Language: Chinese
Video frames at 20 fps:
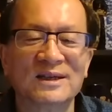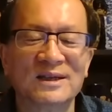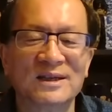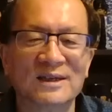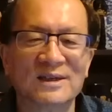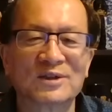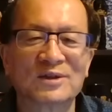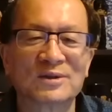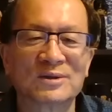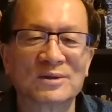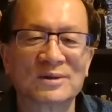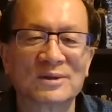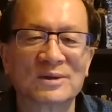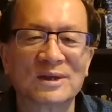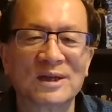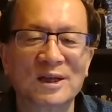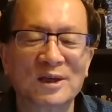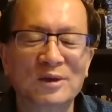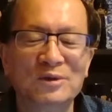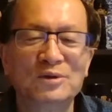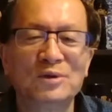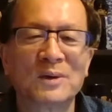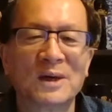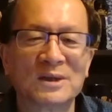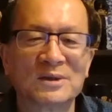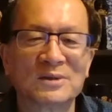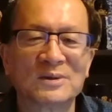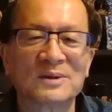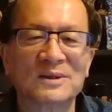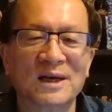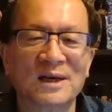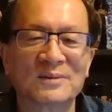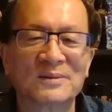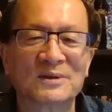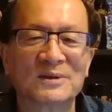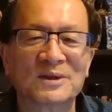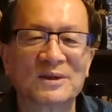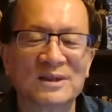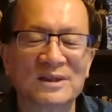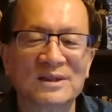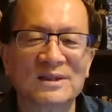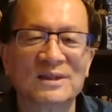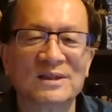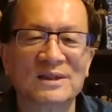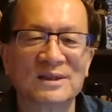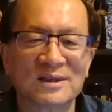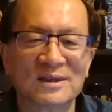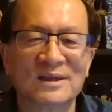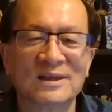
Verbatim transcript: 呃，第一句话就讲说意思，